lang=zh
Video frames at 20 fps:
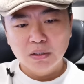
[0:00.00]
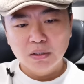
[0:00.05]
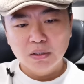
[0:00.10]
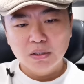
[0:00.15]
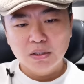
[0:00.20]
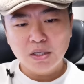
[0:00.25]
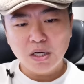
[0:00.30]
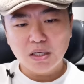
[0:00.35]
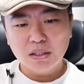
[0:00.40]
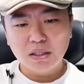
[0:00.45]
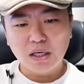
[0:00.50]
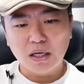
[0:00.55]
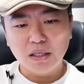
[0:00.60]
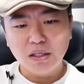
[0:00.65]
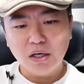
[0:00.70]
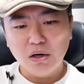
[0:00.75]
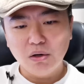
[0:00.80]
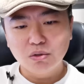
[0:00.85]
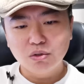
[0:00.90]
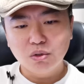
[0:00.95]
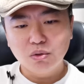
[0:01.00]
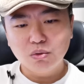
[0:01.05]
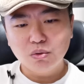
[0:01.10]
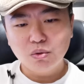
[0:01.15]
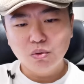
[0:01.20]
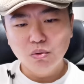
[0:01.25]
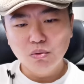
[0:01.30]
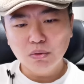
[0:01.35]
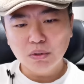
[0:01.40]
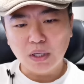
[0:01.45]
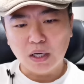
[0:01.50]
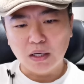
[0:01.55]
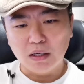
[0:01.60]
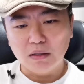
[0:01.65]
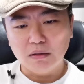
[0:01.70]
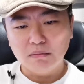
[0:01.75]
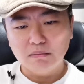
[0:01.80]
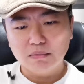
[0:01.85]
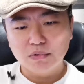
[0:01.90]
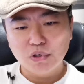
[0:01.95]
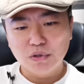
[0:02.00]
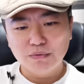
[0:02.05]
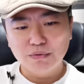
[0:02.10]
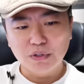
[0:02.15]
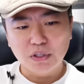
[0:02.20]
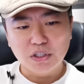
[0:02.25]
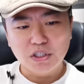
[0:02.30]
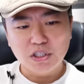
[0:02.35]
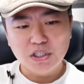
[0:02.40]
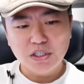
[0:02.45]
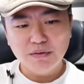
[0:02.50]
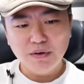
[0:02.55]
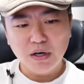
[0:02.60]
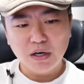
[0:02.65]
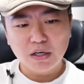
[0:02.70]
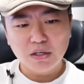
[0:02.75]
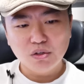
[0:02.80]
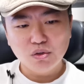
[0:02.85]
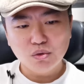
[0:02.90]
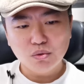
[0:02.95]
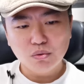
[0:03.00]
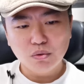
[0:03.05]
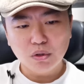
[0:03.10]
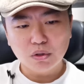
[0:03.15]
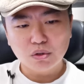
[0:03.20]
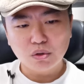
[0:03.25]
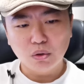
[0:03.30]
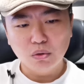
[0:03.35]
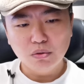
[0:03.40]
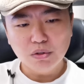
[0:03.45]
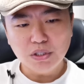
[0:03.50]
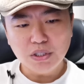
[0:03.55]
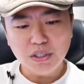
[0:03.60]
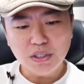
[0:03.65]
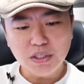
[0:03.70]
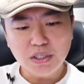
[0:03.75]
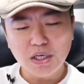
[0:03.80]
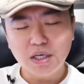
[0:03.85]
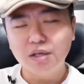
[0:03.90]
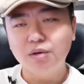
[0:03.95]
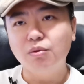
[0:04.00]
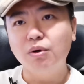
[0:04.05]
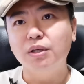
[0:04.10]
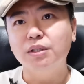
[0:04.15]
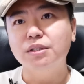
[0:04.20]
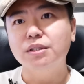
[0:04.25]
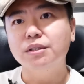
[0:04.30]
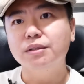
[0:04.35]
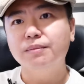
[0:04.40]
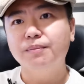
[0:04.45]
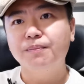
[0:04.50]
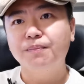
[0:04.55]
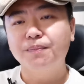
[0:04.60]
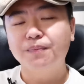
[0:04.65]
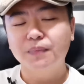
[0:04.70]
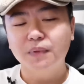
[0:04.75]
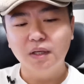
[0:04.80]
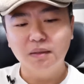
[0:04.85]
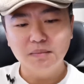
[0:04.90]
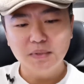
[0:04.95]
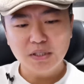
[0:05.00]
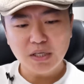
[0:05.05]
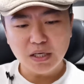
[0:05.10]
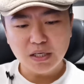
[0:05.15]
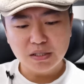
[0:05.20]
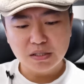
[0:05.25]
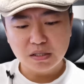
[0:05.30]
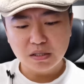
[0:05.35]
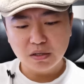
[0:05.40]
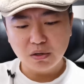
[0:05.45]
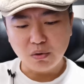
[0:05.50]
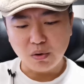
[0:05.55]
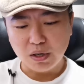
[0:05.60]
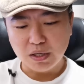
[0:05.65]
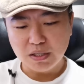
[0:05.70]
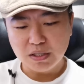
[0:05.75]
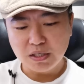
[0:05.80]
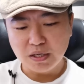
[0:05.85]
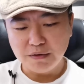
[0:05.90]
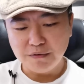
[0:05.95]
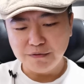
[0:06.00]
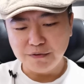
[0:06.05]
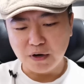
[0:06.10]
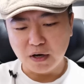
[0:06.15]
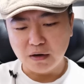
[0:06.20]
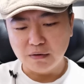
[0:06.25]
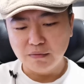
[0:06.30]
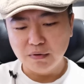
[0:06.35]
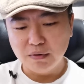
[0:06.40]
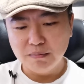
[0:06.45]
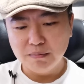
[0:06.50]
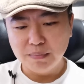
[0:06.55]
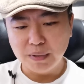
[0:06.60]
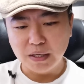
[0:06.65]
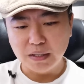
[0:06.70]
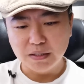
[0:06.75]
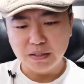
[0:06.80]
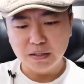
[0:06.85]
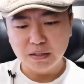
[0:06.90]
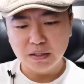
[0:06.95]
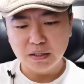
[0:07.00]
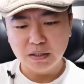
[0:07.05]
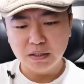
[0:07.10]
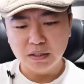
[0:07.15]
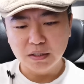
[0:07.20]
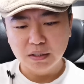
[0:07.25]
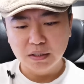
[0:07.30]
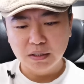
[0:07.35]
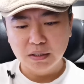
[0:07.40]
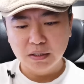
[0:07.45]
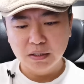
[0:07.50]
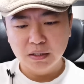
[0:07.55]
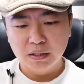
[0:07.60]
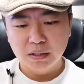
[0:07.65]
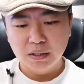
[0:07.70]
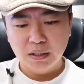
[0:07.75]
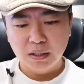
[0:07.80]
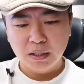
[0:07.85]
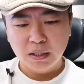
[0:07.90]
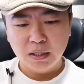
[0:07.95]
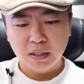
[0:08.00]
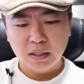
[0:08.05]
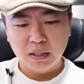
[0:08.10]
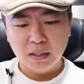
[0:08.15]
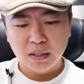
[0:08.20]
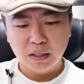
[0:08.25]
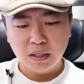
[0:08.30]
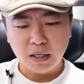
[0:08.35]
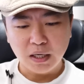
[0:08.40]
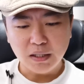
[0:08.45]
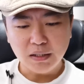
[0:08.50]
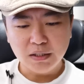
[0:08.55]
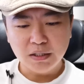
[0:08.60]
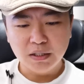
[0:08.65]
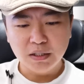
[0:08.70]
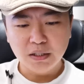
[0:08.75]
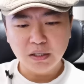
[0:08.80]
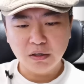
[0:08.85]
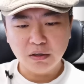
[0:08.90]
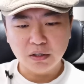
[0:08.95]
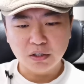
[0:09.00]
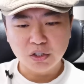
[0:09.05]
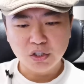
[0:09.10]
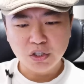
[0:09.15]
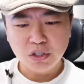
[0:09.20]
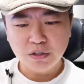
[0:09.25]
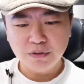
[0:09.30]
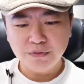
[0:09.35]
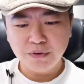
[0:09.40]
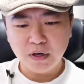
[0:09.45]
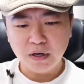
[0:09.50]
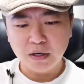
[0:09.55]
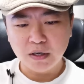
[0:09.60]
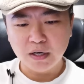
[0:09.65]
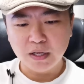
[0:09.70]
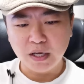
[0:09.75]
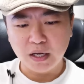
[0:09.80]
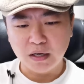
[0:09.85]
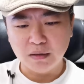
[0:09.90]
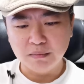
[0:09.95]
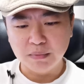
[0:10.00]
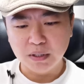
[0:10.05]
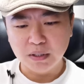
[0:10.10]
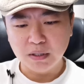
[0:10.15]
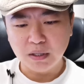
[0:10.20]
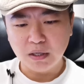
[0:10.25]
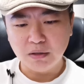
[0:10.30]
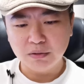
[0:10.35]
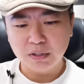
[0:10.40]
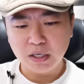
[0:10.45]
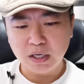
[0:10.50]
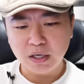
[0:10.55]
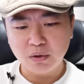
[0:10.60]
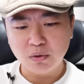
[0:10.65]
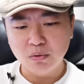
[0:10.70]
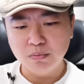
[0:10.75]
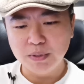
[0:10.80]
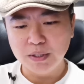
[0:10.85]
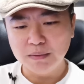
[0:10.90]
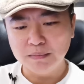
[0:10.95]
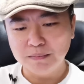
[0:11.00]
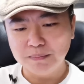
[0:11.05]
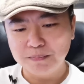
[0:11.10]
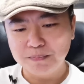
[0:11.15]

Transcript: 上台的澳洲工党政府呢，希望跟中国重新建立关系。那么这一次黄英贤访问北京呢，还提到啊，释放两名澳大利亚公民。